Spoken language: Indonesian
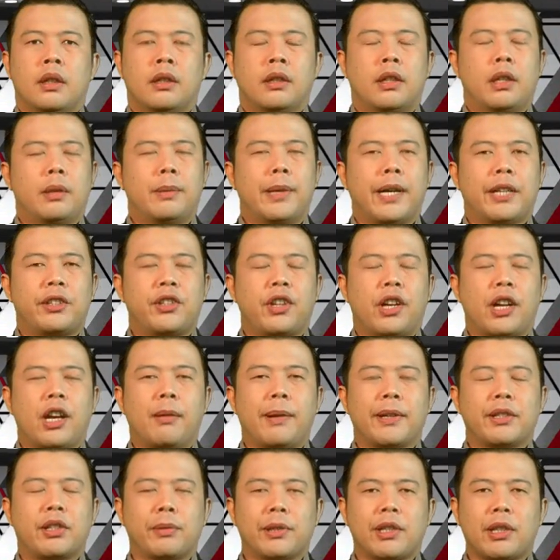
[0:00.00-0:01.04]
Terima kasih Anda
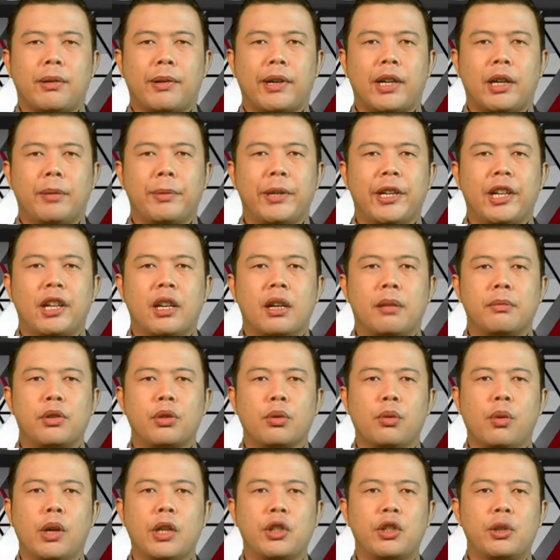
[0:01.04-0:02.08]
masih bersama kami dalam
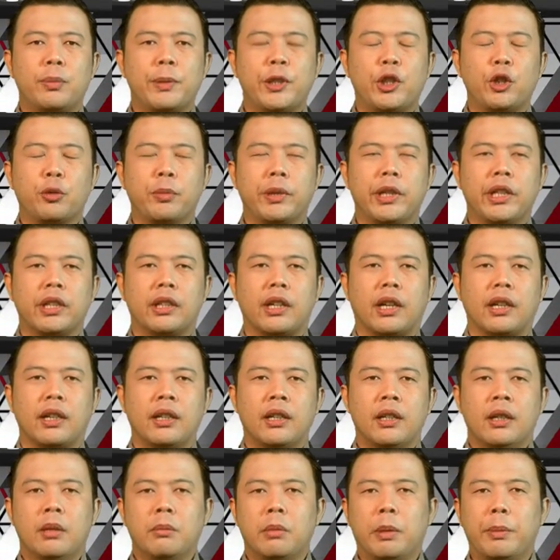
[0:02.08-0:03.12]
Suguhan Sepijuk Berita.
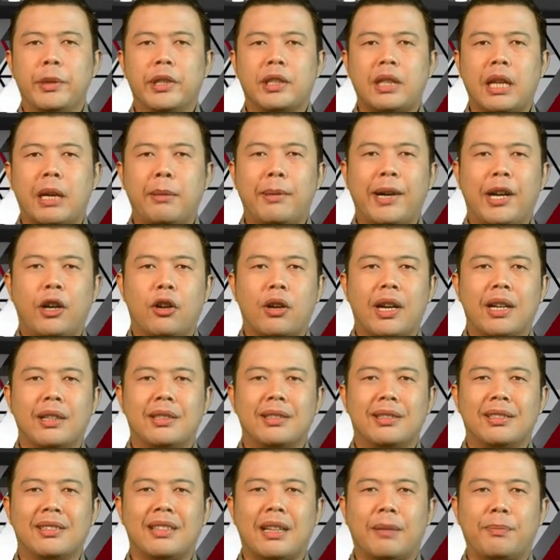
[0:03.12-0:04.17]
Pemirsa lima orang
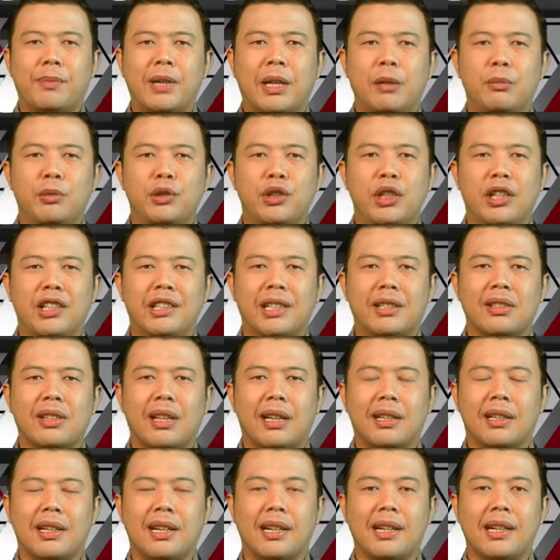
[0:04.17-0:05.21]
ditetapkan menjadi
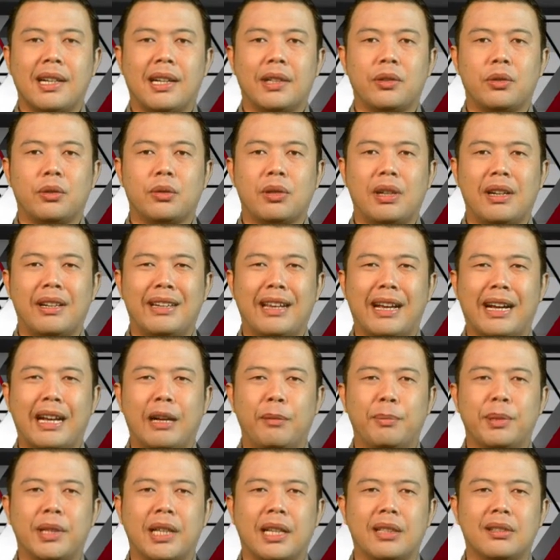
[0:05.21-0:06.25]
tersangka kasus
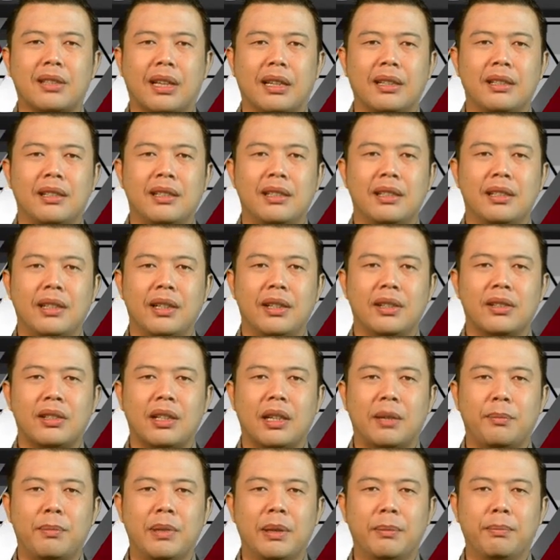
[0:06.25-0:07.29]
ledakan petasan di
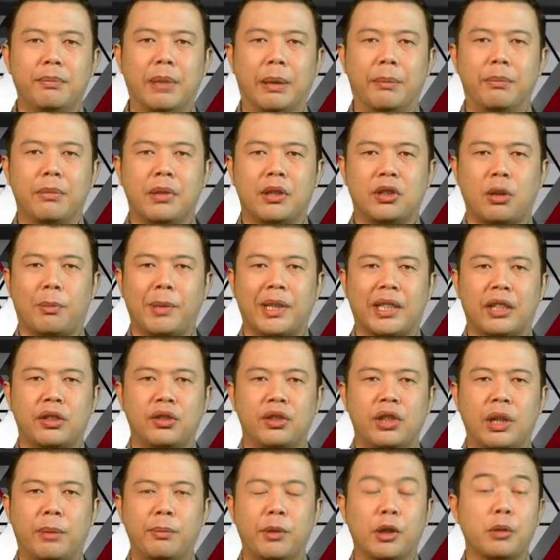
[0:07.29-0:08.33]
Desa Blembem,
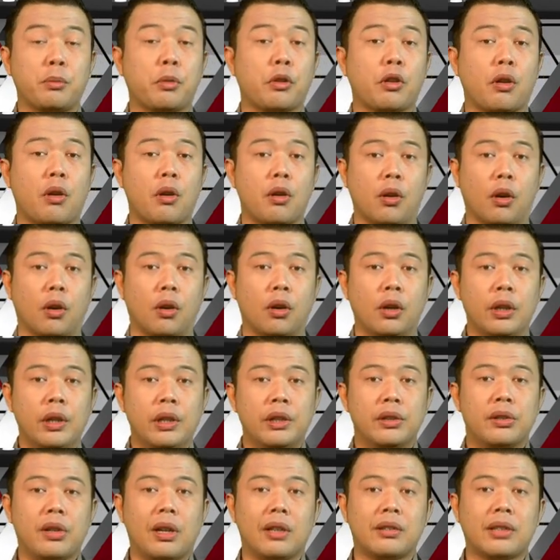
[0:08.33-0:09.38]
Kecamatan Jambon
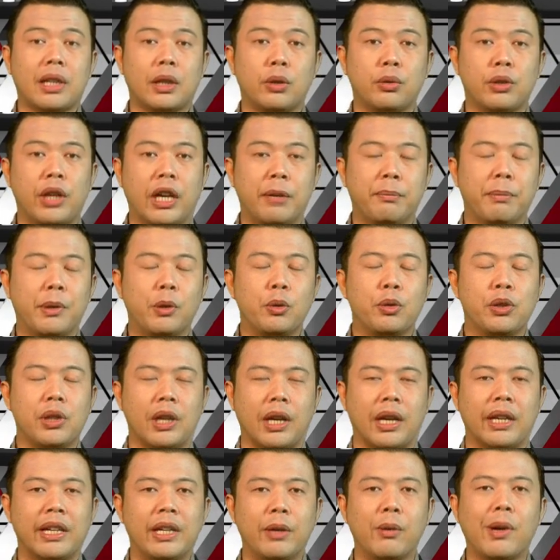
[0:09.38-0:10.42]
Ponorogo. Salah satunya
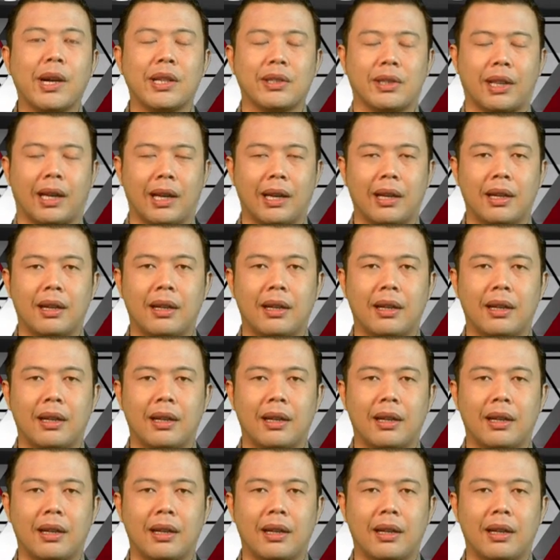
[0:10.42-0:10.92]
berusia dewasa.